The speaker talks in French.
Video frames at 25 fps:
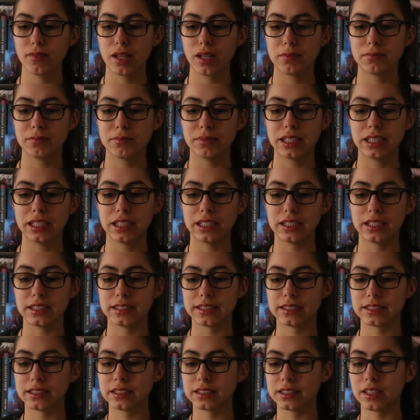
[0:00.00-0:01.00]
mais
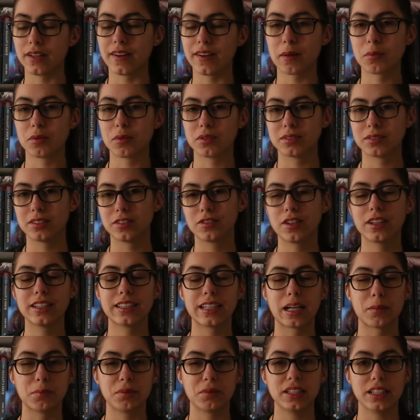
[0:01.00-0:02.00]
sans vraiment des fois
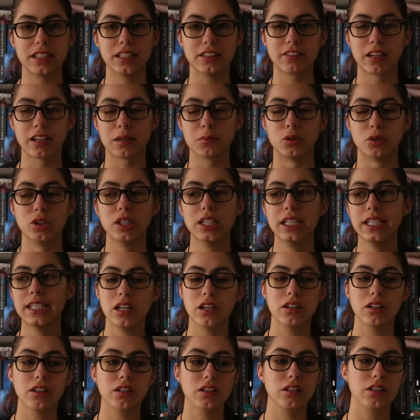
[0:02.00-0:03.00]
être impliqué vraiment
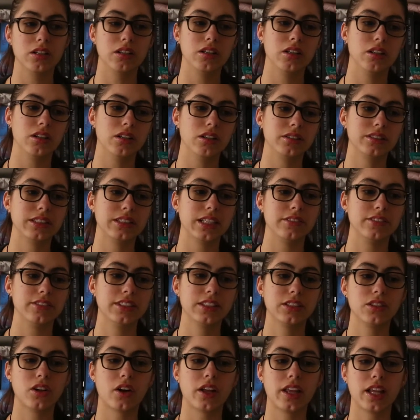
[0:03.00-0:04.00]
euh, t'as
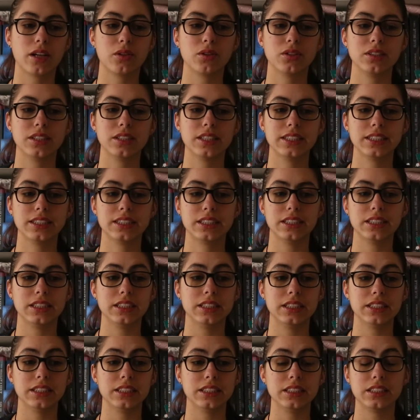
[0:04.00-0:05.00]
Victoria à côté
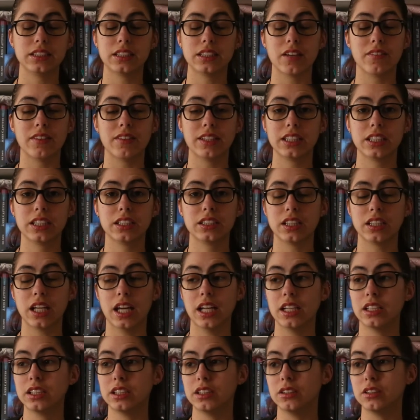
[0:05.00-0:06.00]
qui avec
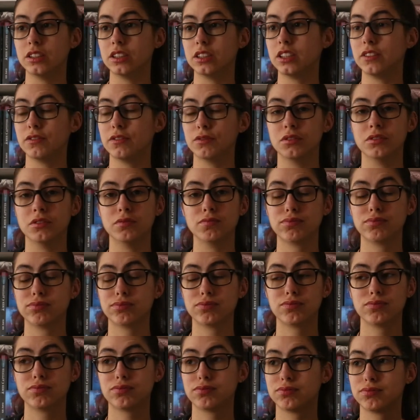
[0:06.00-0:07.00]
elle qui, font
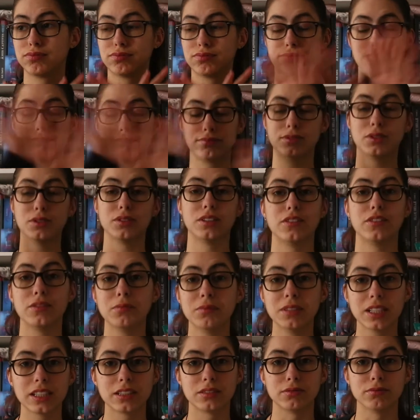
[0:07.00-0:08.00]
dans des films
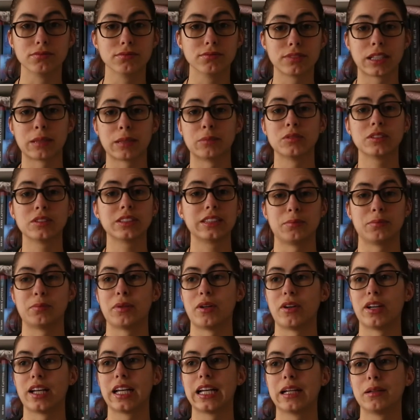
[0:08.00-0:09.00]
d'action vraiment c'est pas
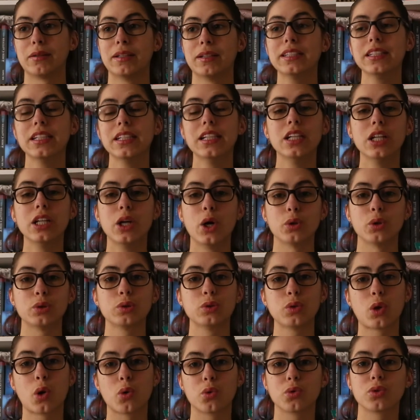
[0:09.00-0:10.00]
en cacahuète ensuite
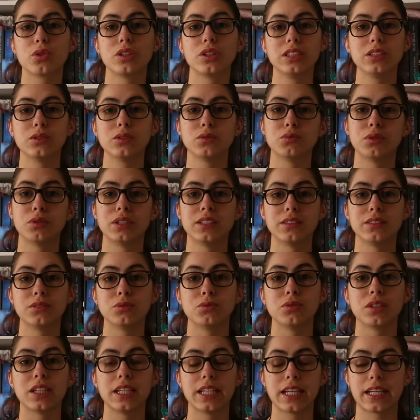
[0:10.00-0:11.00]
on rencontre aussi son voisin
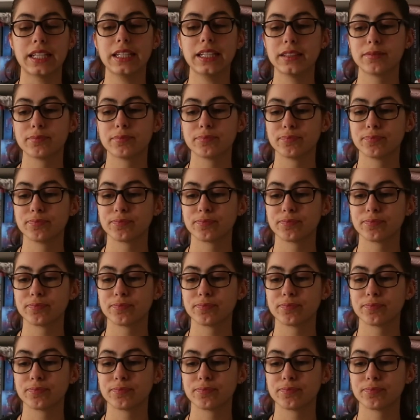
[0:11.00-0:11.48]
donc Eric